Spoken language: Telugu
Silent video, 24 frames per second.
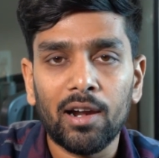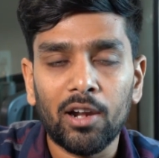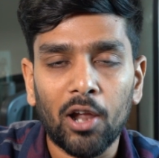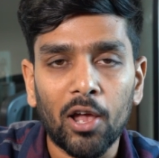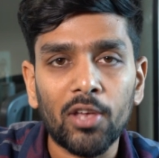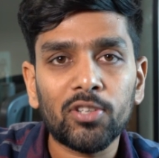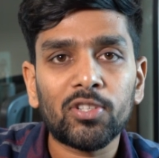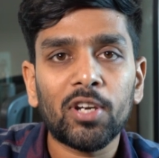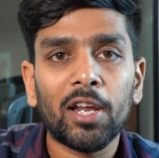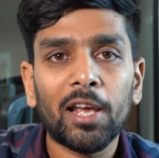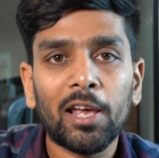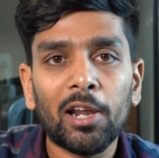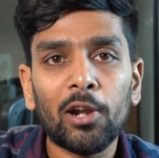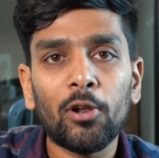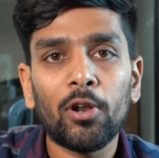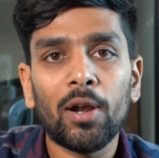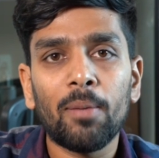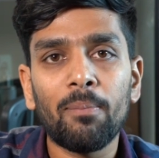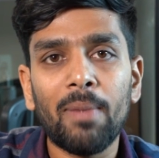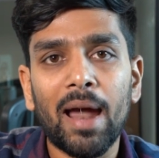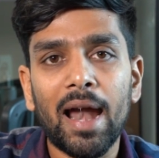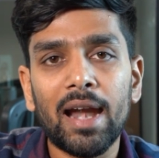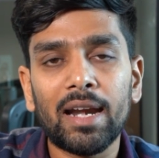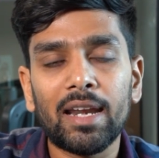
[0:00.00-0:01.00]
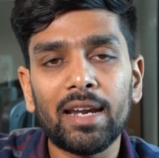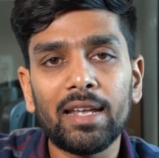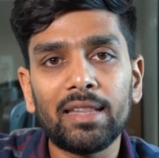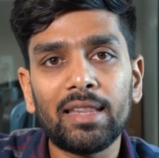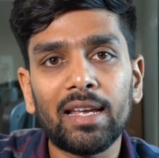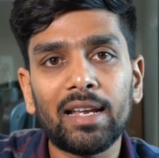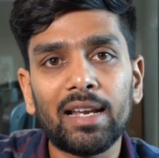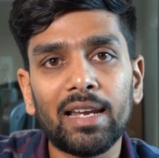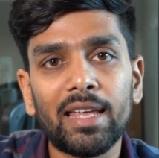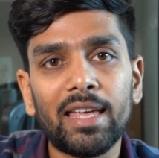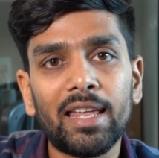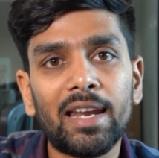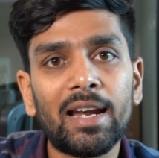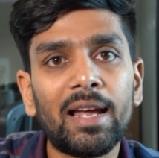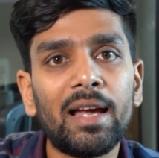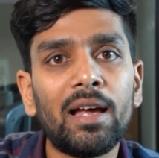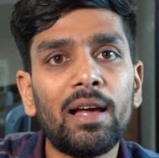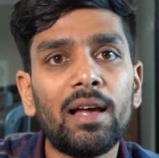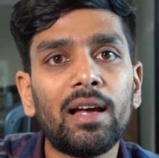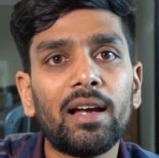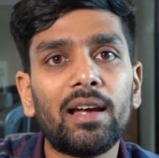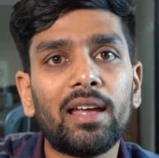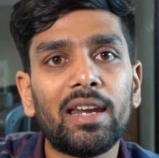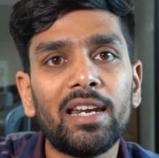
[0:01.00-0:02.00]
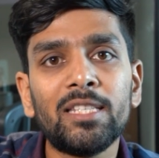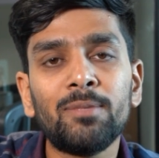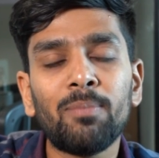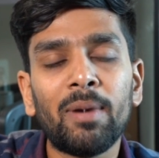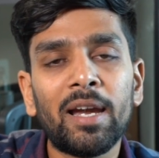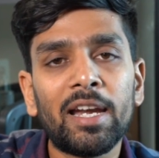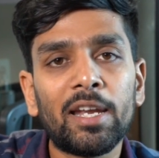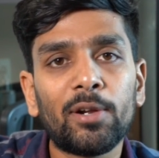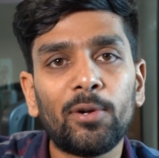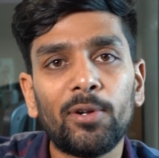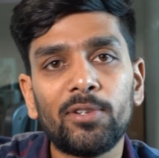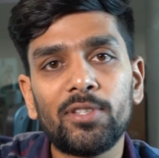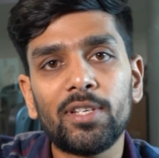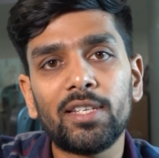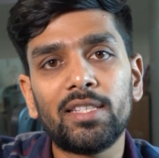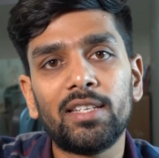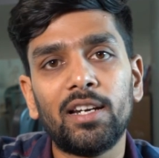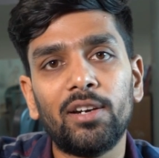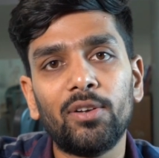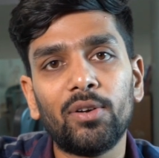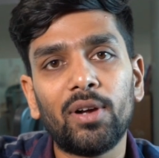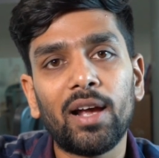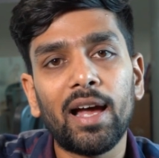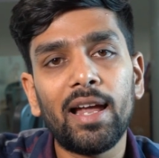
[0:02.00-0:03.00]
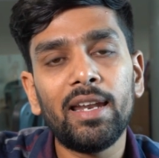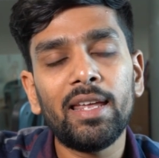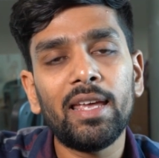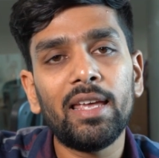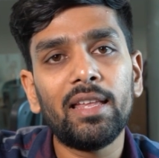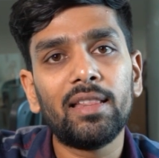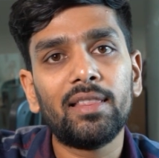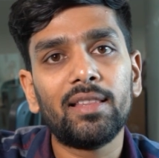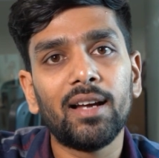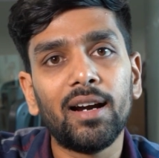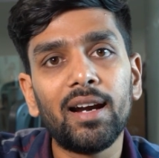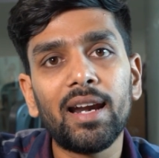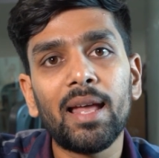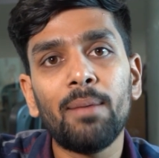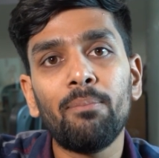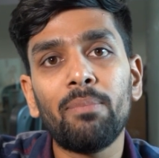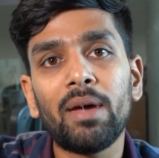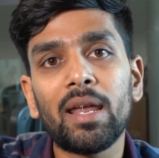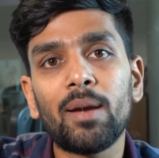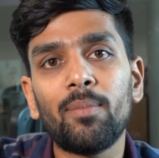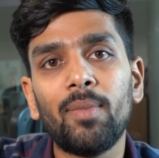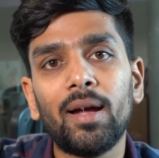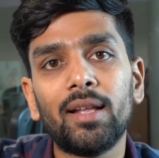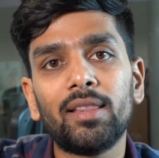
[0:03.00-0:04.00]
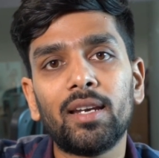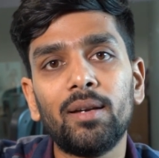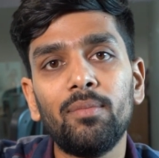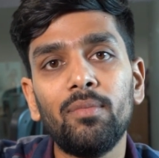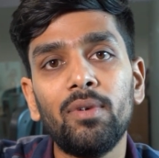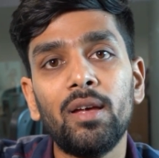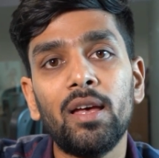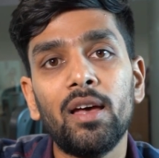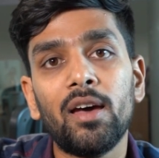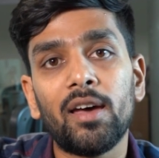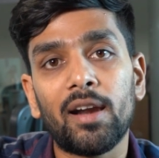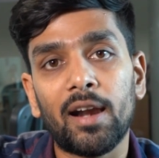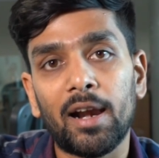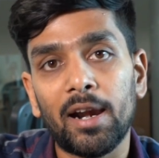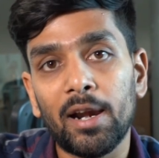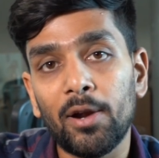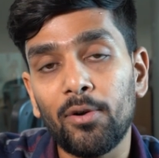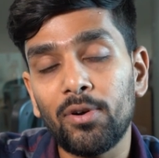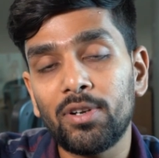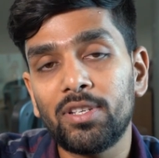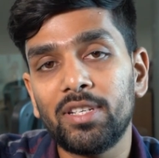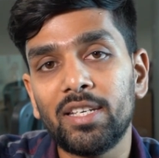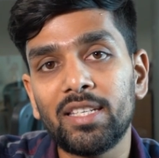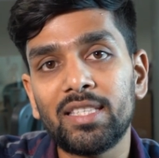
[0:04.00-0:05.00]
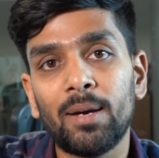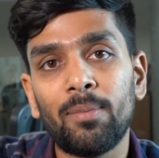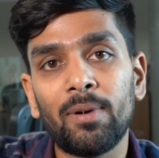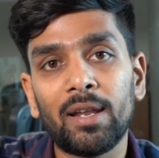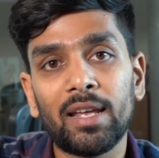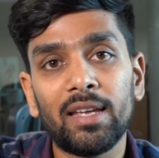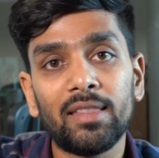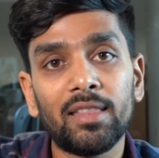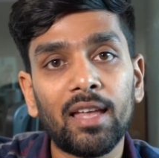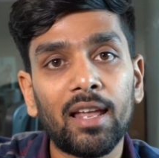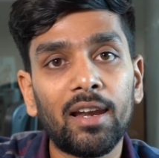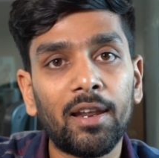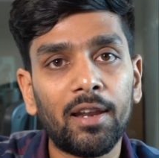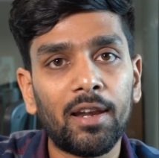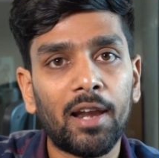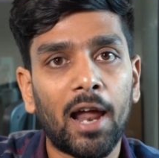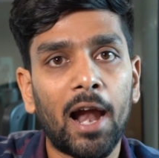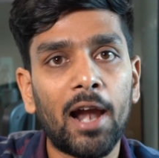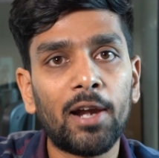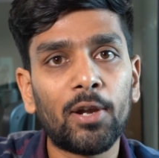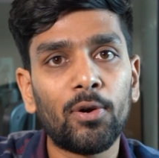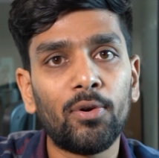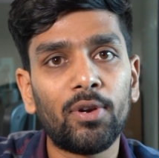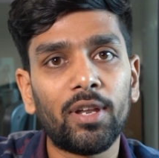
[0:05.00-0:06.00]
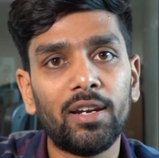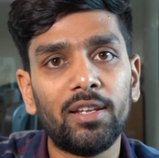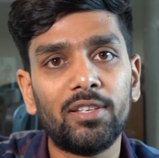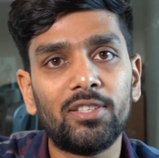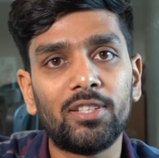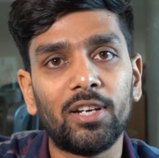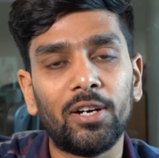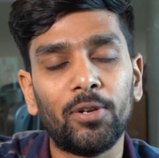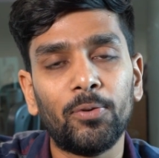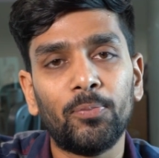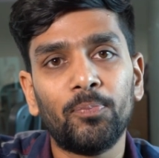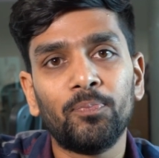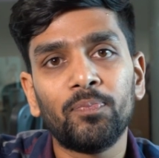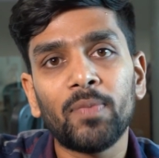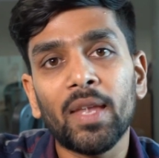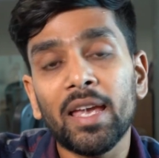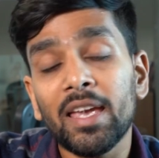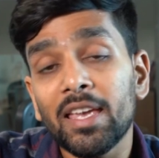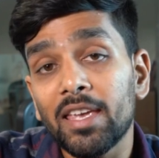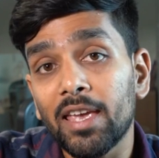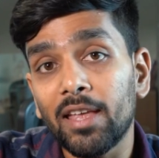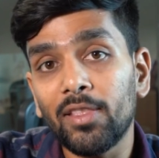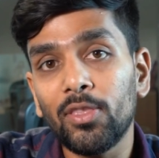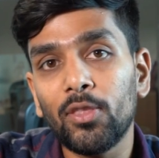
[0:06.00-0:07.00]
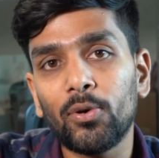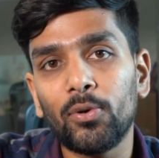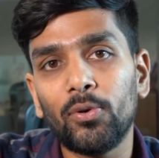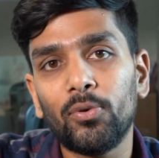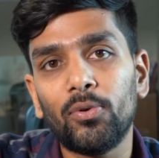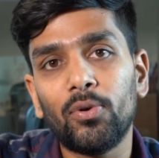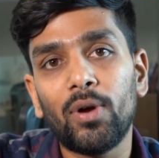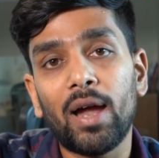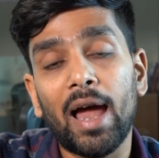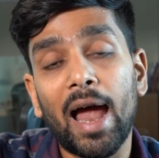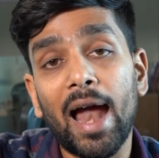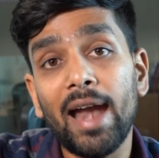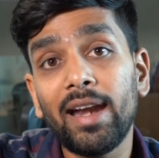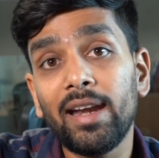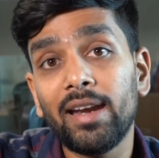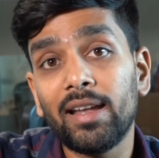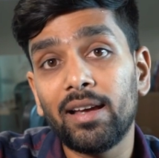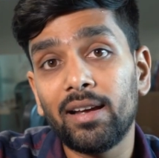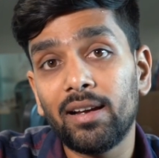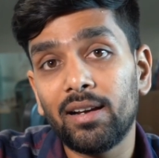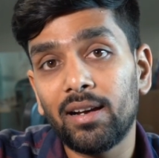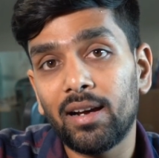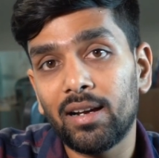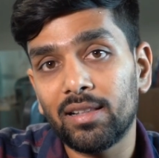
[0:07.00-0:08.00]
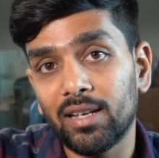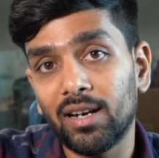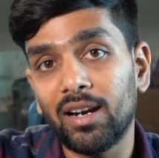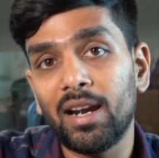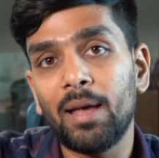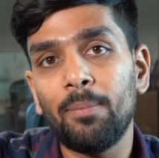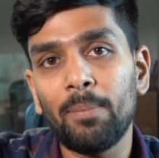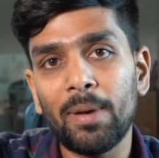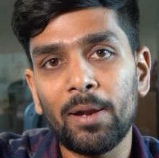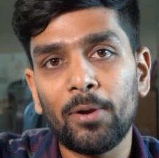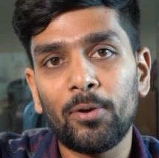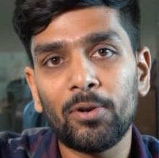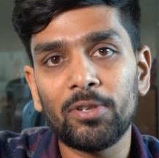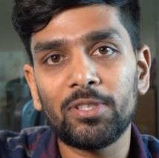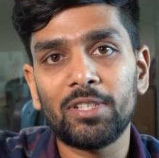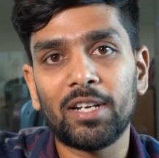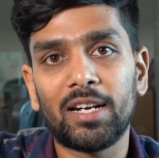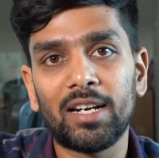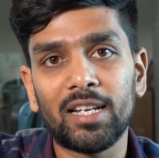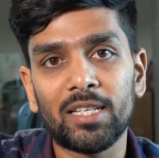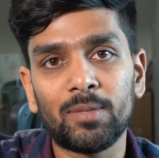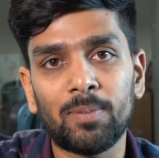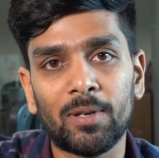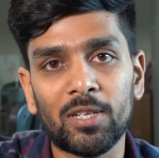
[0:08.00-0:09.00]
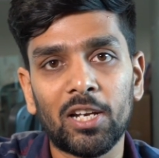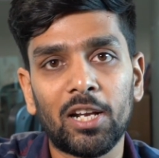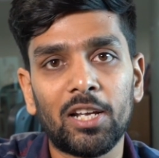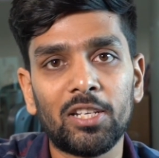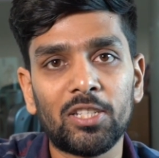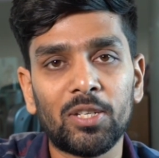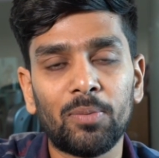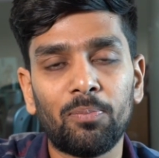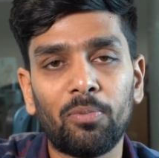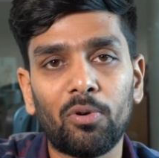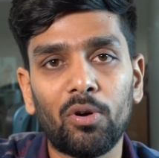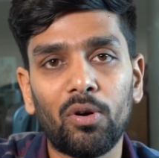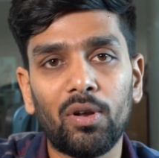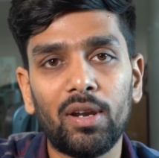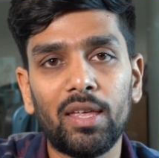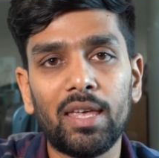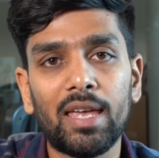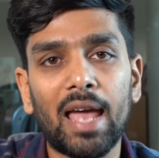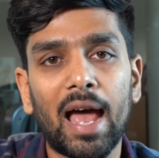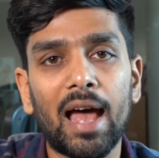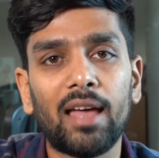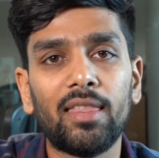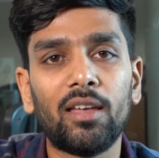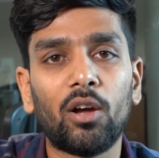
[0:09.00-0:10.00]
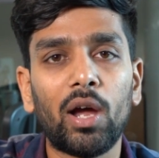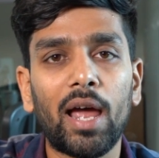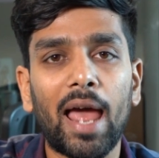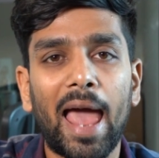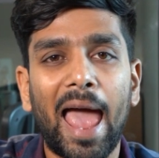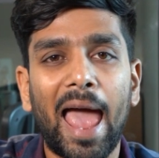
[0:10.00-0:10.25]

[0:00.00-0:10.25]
నాన్ స్ట్రైకర్లో ఉన్న బ్యాటర్ అయితే క్లియర్గా క్రీజ్ బయటకు వచ్చేసాడు కానీ థర్డ్ ఎంపైర్ మాత్రం రన్అట్ చేసినప్పటికీ దాన్ని నాట్అవుట్ అని ఇచ్చాడు ఎందుకు అండ్ థర్డ్ ఎంపైర్ గురించి ఇక్కడ స్పెషల్గా చెప్పుకోవాలి అదొక